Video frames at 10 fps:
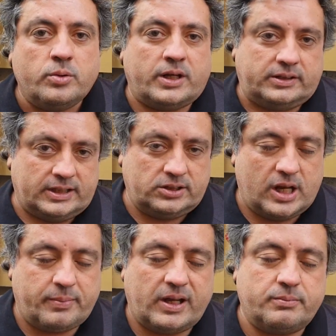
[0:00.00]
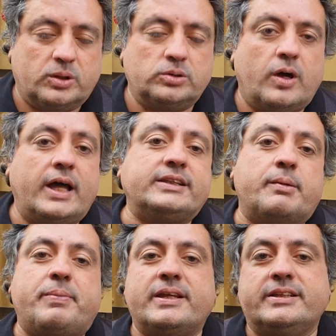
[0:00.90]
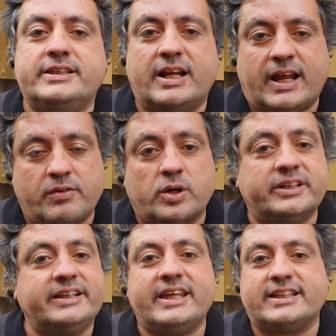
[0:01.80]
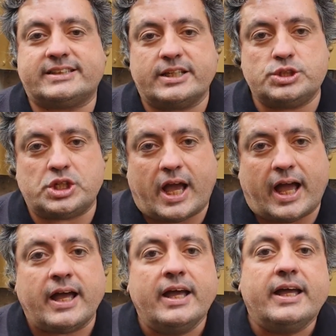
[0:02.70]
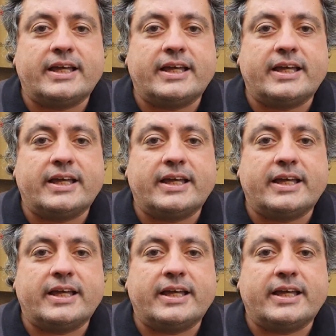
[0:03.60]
un'attenzione per il mondo ATA e per il lavoro degli SGA